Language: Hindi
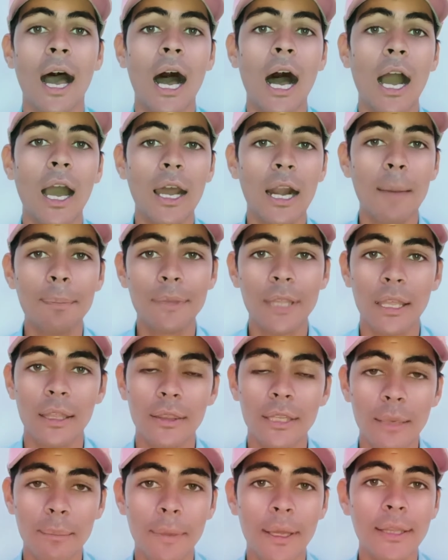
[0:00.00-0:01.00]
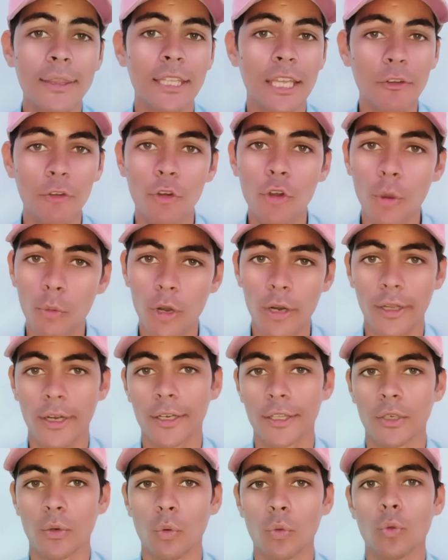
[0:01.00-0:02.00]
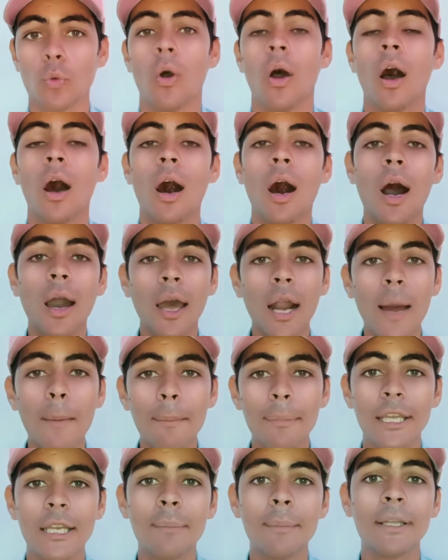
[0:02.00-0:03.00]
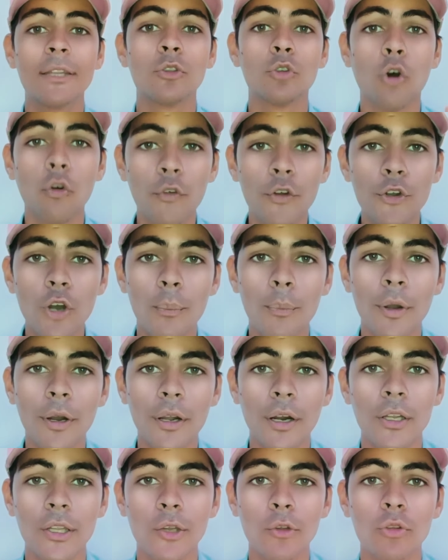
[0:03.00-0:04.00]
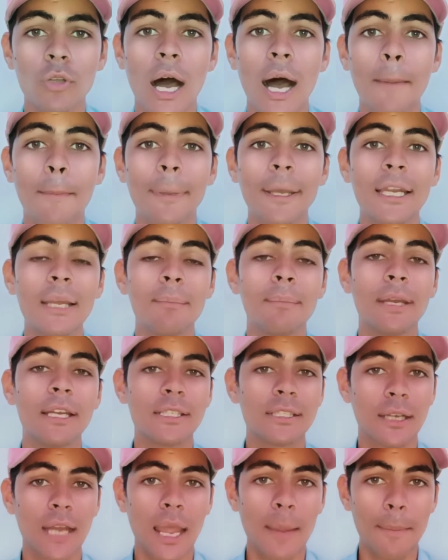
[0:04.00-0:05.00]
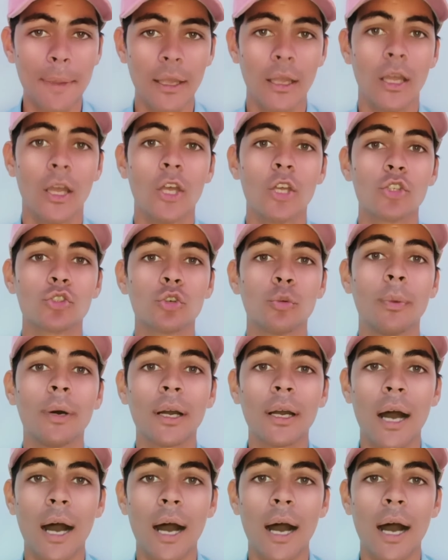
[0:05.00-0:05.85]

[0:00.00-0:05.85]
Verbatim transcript: अगर आप दिन में तीन वीडियो अपलोड करते हो तो अगर आप दिन में दो वीडियो अपलोड करते हो तो आपके लिए बेस्ट टाइम है सुबह का